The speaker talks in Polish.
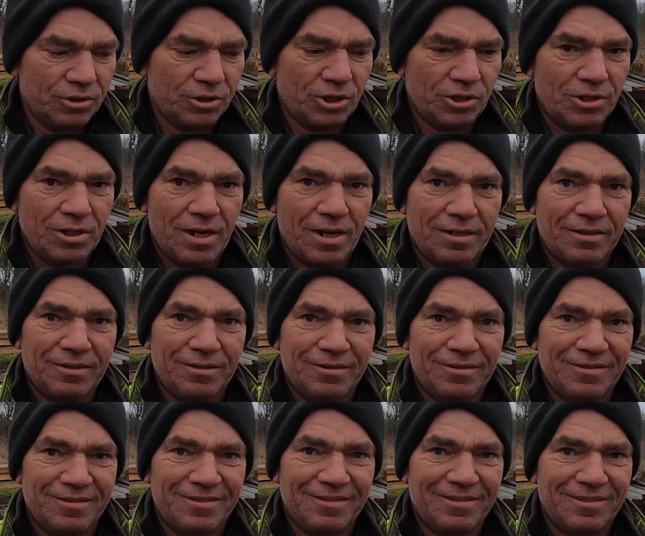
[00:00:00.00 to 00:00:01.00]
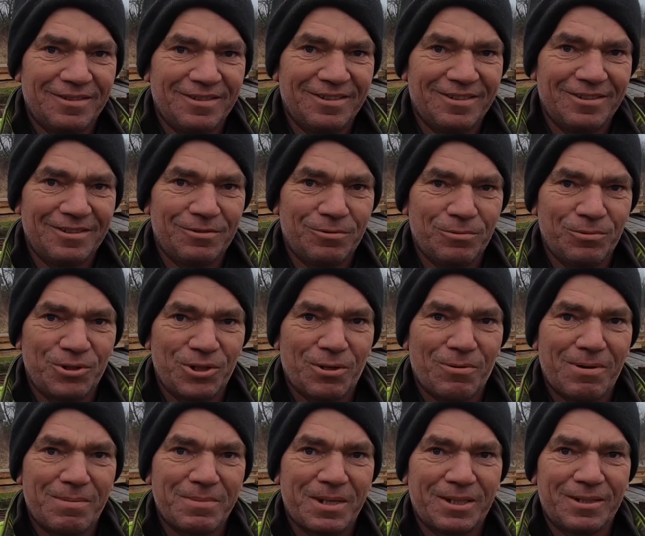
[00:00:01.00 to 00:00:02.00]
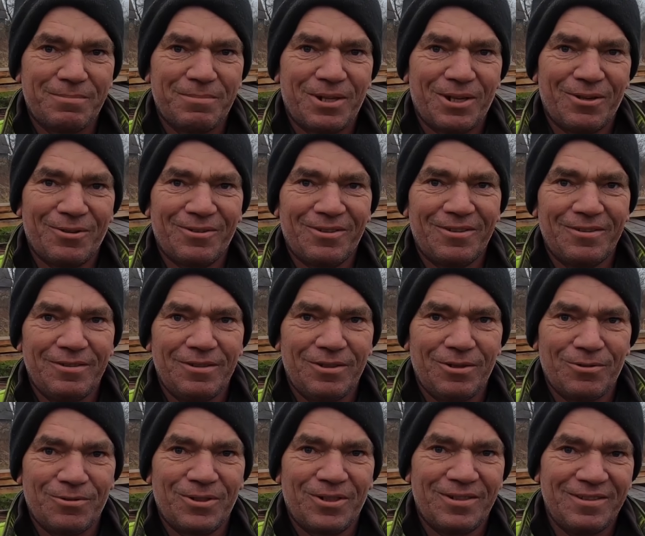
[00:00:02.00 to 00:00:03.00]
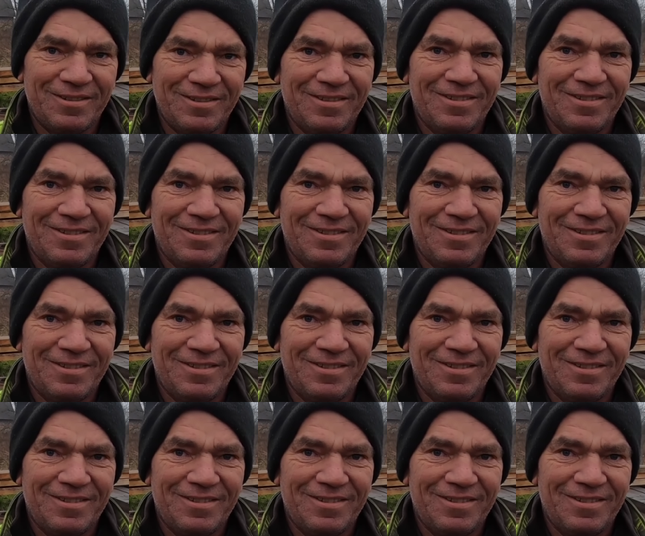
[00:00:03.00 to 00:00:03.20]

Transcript: 6 lat tu działam na tym regionie.